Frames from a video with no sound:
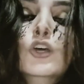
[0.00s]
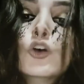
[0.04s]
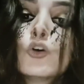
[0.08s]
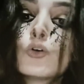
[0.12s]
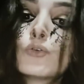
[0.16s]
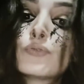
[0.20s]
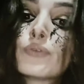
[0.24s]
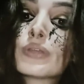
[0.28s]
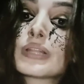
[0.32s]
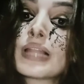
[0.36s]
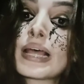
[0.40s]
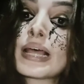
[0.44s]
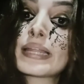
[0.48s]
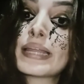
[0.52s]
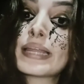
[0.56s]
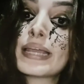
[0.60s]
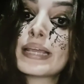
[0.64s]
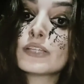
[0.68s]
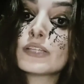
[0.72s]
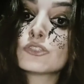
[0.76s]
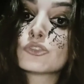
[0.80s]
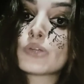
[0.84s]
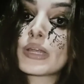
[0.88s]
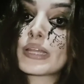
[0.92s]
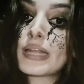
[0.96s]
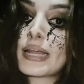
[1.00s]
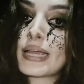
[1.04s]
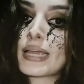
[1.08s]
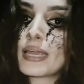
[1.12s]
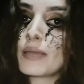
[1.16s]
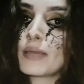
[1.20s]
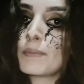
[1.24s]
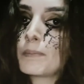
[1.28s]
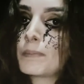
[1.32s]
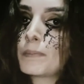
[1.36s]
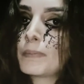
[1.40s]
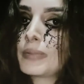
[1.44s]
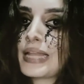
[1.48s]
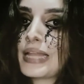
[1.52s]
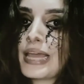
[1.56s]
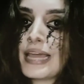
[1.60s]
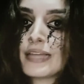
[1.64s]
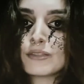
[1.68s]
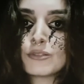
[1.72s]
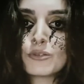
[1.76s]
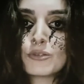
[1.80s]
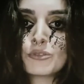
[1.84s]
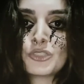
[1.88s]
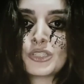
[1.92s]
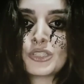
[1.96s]
O vilarejo era
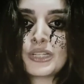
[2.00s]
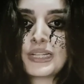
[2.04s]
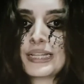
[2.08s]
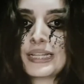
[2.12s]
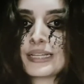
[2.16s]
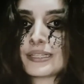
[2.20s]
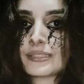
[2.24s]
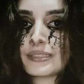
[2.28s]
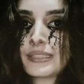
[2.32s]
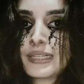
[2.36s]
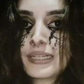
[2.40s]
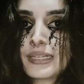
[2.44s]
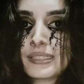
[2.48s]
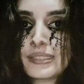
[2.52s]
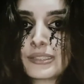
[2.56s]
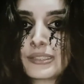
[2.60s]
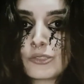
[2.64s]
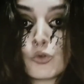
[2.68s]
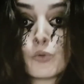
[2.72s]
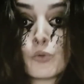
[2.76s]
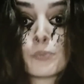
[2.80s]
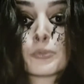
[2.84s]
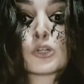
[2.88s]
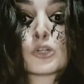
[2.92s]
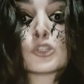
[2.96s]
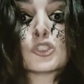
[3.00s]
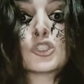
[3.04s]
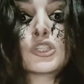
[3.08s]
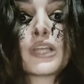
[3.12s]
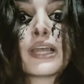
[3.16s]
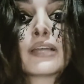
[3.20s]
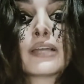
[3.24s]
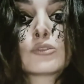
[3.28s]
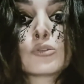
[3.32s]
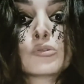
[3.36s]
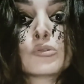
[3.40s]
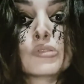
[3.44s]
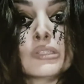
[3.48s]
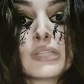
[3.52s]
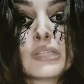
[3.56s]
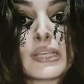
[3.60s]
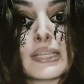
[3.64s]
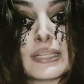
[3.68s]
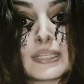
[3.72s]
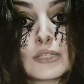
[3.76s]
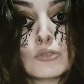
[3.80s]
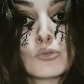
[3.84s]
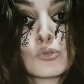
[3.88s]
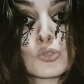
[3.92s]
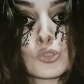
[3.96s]
repleto de lendas. O projeto
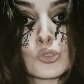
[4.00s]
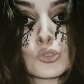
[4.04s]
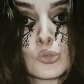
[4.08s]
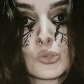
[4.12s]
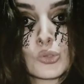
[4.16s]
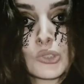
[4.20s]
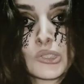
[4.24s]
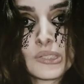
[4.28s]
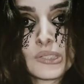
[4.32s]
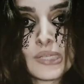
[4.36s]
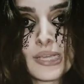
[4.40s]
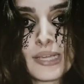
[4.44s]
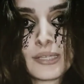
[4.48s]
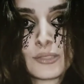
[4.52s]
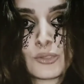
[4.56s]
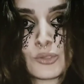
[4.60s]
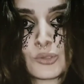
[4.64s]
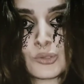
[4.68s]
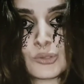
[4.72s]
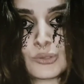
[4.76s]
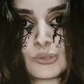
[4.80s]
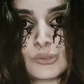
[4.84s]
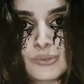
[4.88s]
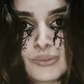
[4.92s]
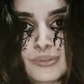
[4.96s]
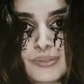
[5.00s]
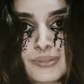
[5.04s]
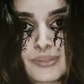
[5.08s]
seria um sucesso.